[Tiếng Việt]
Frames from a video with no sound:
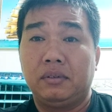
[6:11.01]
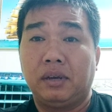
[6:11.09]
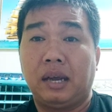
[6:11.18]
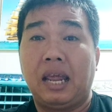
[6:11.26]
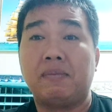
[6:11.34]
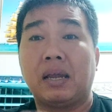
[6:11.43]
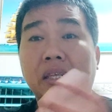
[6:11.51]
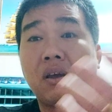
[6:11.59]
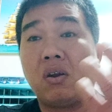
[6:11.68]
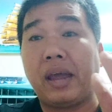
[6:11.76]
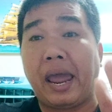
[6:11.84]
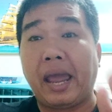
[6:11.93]
anh em lại
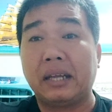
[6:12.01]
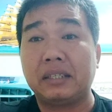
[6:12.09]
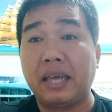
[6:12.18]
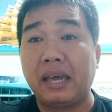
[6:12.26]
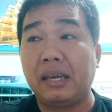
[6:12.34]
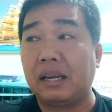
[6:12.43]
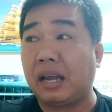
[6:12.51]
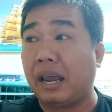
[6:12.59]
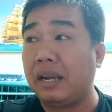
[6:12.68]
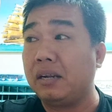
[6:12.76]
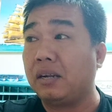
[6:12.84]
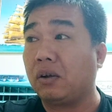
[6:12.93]
cho nó ăn sáng
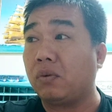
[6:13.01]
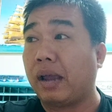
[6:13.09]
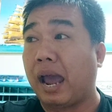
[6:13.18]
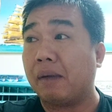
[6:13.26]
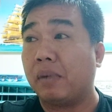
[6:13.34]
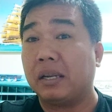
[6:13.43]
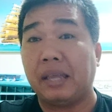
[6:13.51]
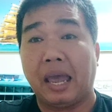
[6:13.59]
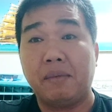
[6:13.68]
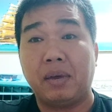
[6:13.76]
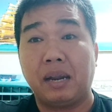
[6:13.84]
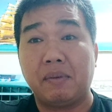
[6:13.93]
thấy con gà mình
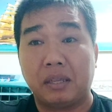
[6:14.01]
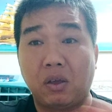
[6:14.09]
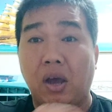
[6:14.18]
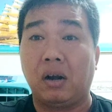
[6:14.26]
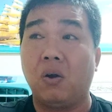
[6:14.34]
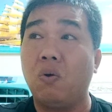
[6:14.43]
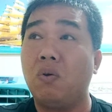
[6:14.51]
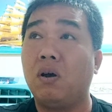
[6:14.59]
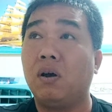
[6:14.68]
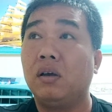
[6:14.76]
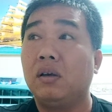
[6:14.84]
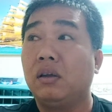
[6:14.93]
vậy mà anh em lại cho ăn lúa
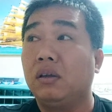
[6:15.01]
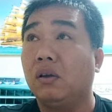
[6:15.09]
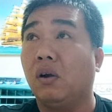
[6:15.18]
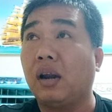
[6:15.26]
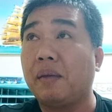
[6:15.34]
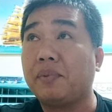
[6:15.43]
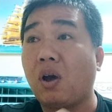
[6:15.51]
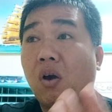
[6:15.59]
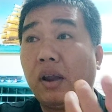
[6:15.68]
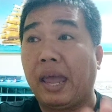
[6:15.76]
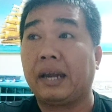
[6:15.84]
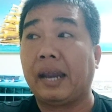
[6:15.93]
rồi anh em
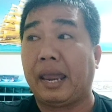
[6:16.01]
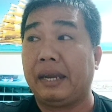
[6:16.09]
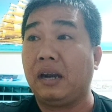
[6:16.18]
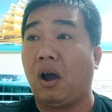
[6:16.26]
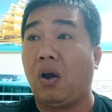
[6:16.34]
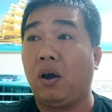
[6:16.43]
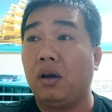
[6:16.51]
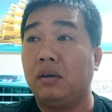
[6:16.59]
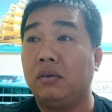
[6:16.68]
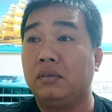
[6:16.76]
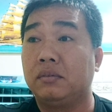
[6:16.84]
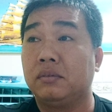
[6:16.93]
cho này ăn này ăn nọ
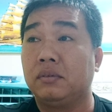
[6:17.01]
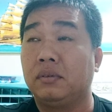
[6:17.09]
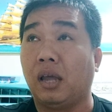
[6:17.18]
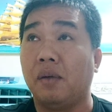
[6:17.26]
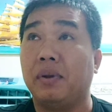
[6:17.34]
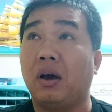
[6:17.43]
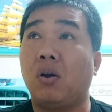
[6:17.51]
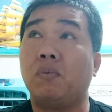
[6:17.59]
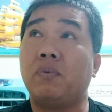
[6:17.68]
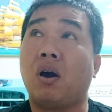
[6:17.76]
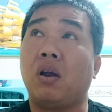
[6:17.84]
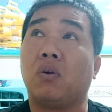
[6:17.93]
thì mình nói
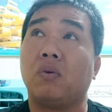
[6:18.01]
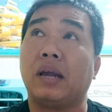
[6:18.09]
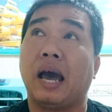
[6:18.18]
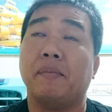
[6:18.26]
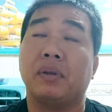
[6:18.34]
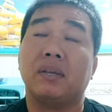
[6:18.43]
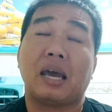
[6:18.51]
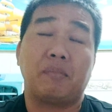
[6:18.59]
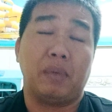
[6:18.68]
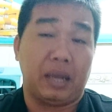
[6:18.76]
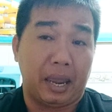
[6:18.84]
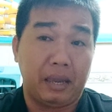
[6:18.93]
lúc đó là con gà mình nó
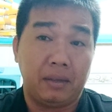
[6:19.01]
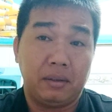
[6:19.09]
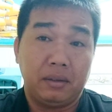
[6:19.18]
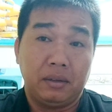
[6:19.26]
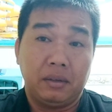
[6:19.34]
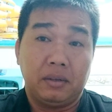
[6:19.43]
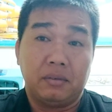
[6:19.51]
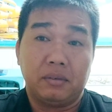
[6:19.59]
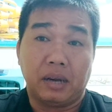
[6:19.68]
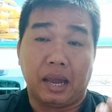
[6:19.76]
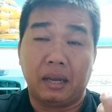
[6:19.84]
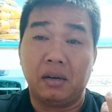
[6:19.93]
đang đi kiết
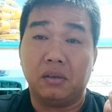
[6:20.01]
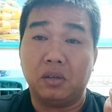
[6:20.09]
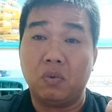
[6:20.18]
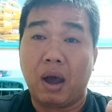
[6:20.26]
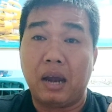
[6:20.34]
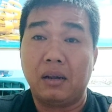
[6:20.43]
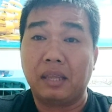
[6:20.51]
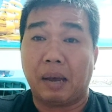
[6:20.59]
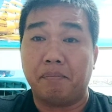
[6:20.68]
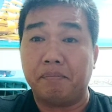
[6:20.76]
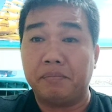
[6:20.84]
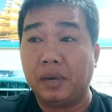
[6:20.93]
là cái đường tiêu hóa nó
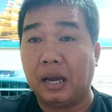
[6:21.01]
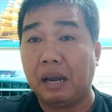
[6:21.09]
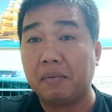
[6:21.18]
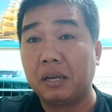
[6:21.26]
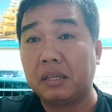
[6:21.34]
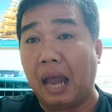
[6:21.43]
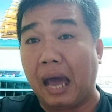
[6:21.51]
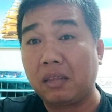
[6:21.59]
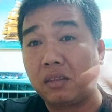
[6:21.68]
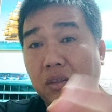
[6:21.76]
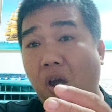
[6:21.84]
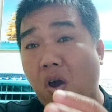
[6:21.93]
chậm anh em cứ
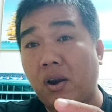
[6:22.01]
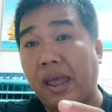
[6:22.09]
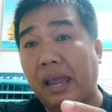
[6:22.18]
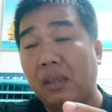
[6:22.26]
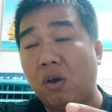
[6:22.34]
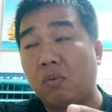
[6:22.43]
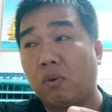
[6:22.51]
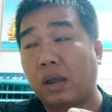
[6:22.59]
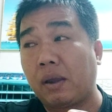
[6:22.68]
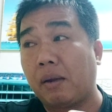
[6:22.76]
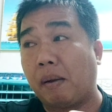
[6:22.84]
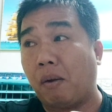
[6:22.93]
đã cho nó ăn vô một
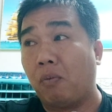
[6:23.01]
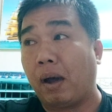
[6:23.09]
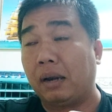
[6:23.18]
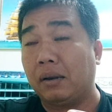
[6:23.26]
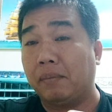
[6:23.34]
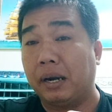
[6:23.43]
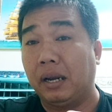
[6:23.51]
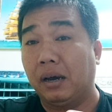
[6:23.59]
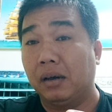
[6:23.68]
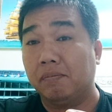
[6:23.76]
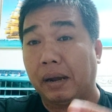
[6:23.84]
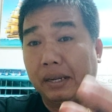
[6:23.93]
cái bầu bành bình
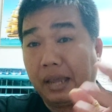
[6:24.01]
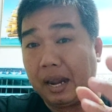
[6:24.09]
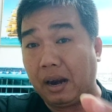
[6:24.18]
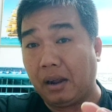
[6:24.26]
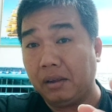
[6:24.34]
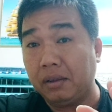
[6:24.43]
thường bành kia rồi